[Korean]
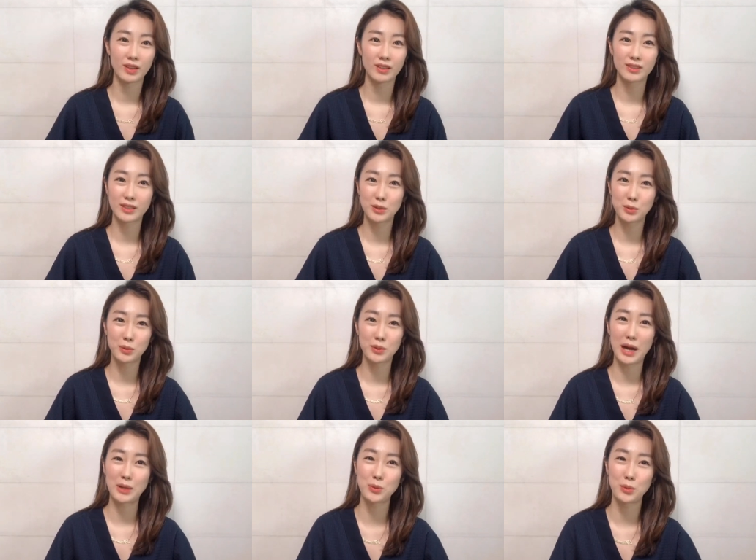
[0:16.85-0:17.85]
그래도
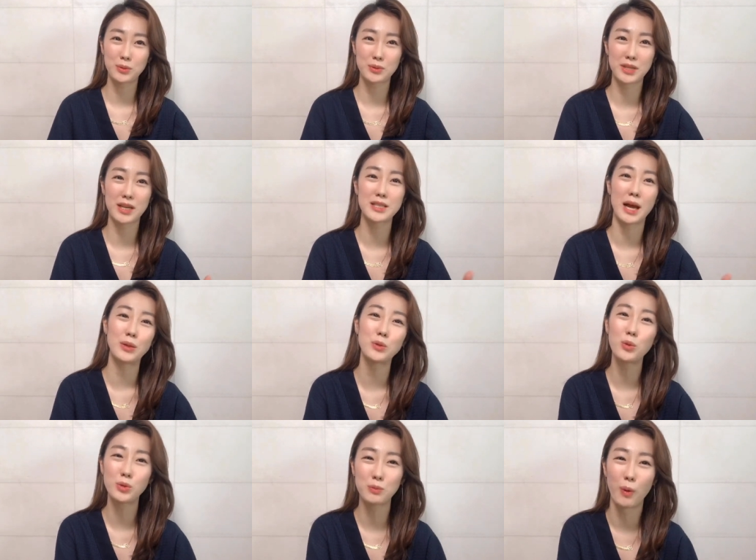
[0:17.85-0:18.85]
간혹 제
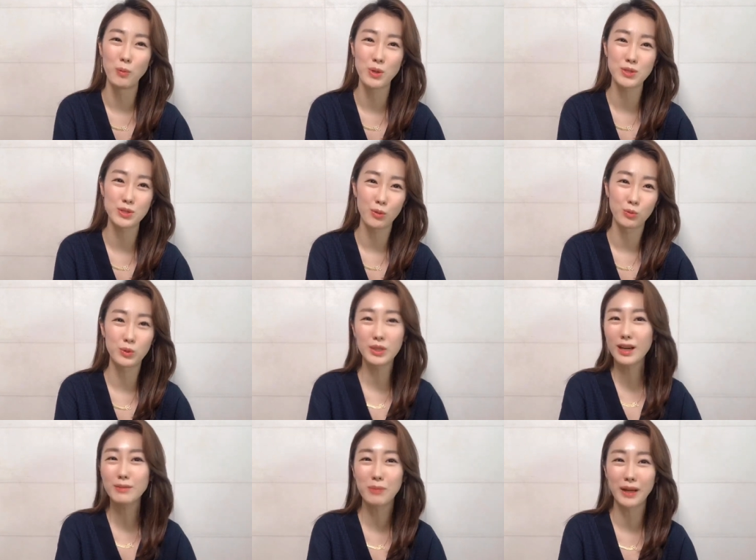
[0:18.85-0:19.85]
잔고를 보면서
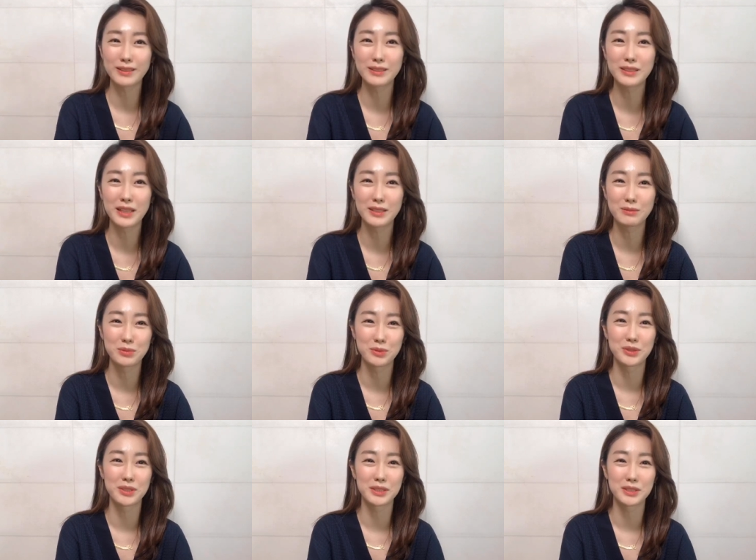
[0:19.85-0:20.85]
위안 받는다는
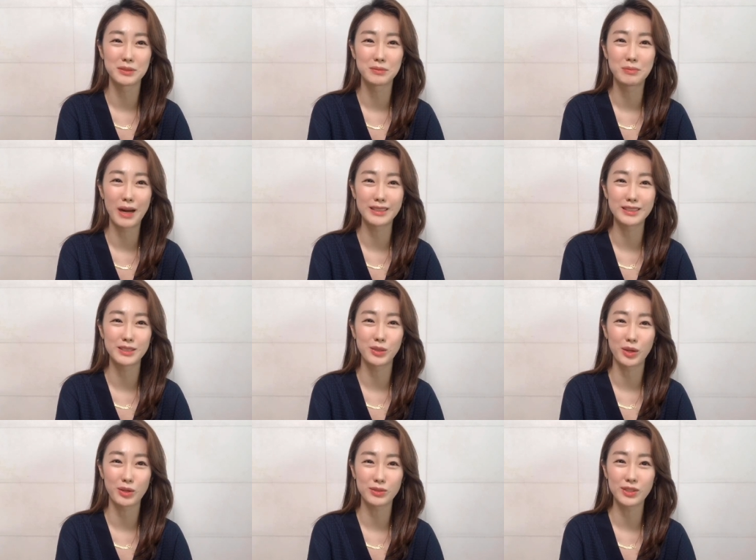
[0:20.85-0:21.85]
분들
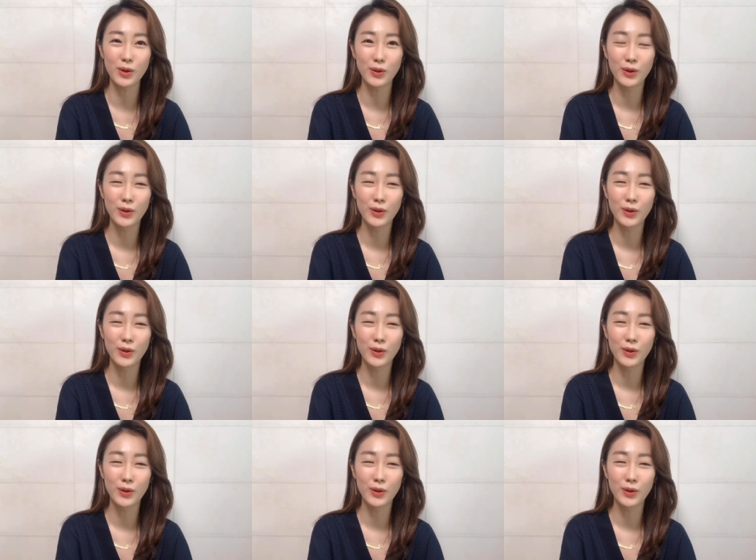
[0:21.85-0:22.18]
많으시더라고요.